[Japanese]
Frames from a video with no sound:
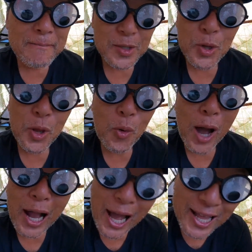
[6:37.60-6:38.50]
それ分
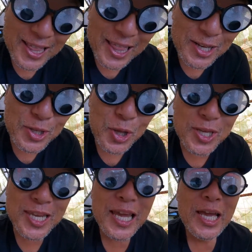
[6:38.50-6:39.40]
かってるの
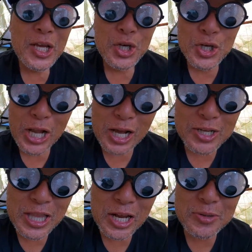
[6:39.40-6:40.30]
に、暗
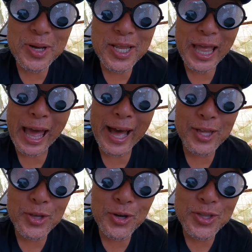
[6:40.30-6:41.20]
くなるまで
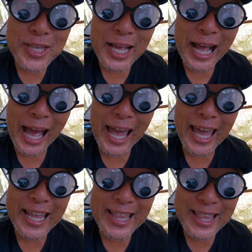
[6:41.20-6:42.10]
遊んで
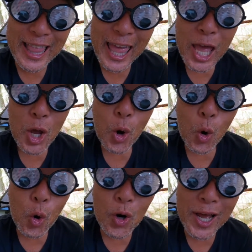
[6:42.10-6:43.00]
帰って、
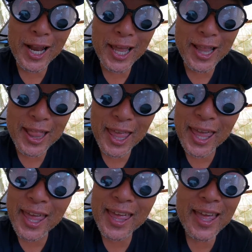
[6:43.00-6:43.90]
怒られ
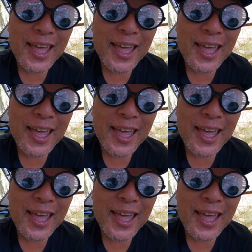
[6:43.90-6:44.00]
て、